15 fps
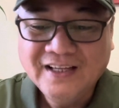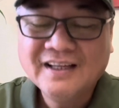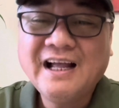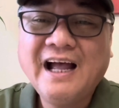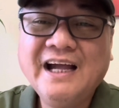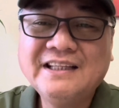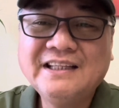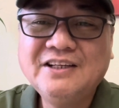
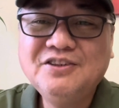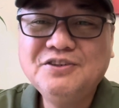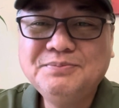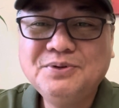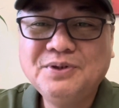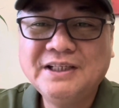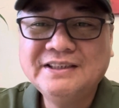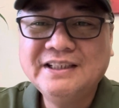kahit ano
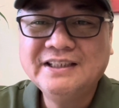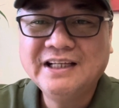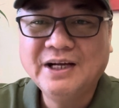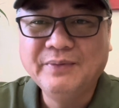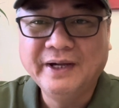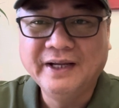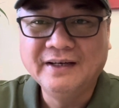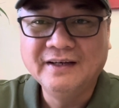po kasing
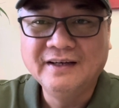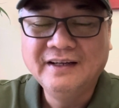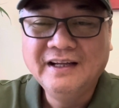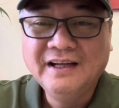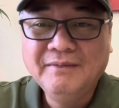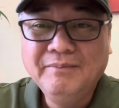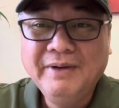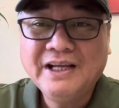gawin,
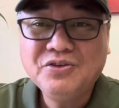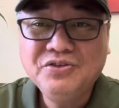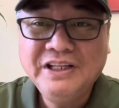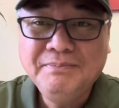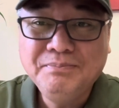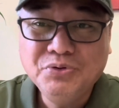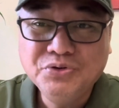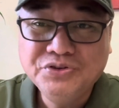meron
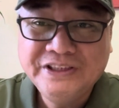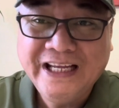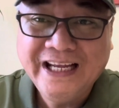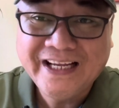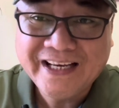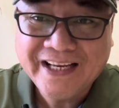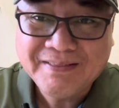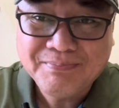din po
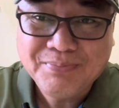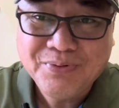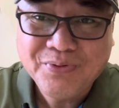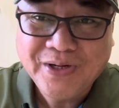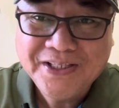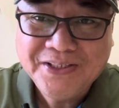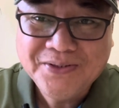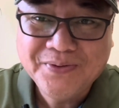secret po
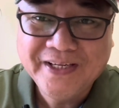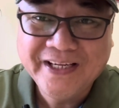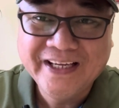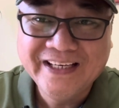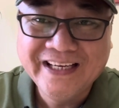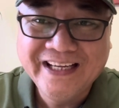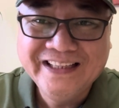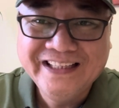kayo
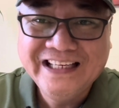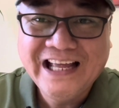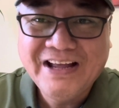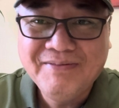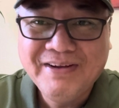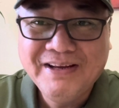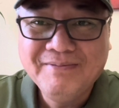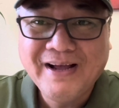eh na hindi
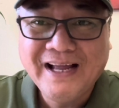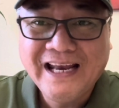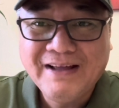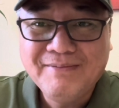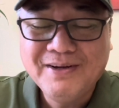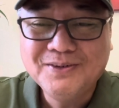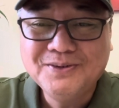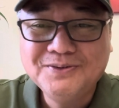namin
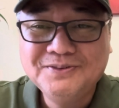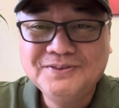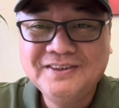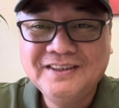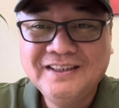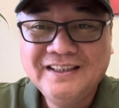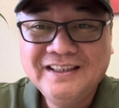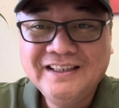malaman kung
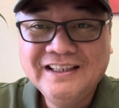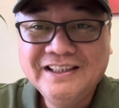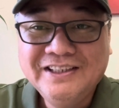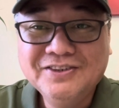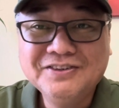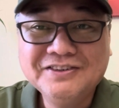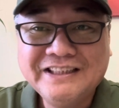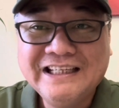
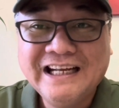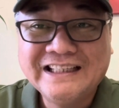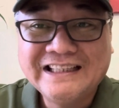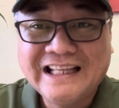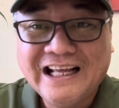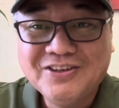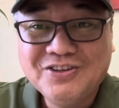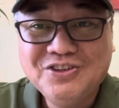yung
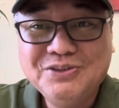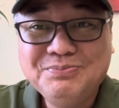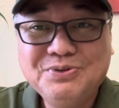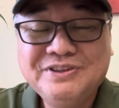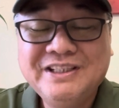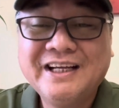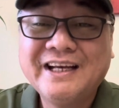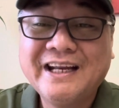tinatago niyo
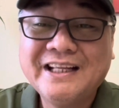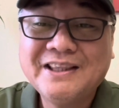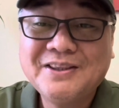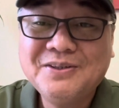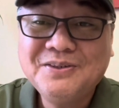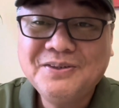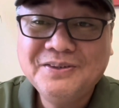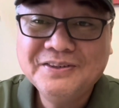po
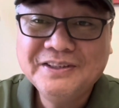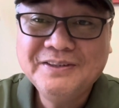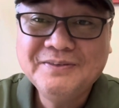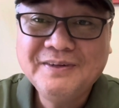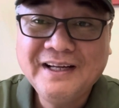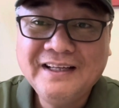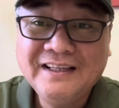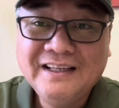sikreto, di
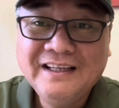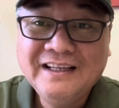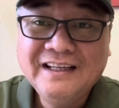ba?